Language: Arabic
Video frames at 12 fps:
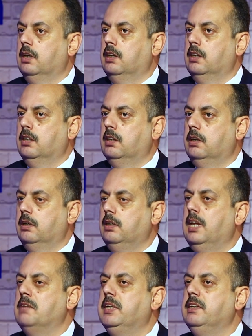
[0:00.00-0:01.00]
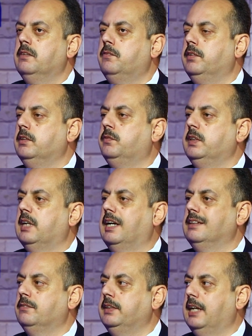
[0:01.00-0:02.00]
آه العمليه في
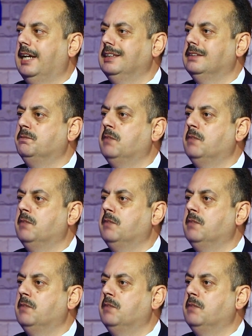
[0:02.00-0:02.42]
في في حد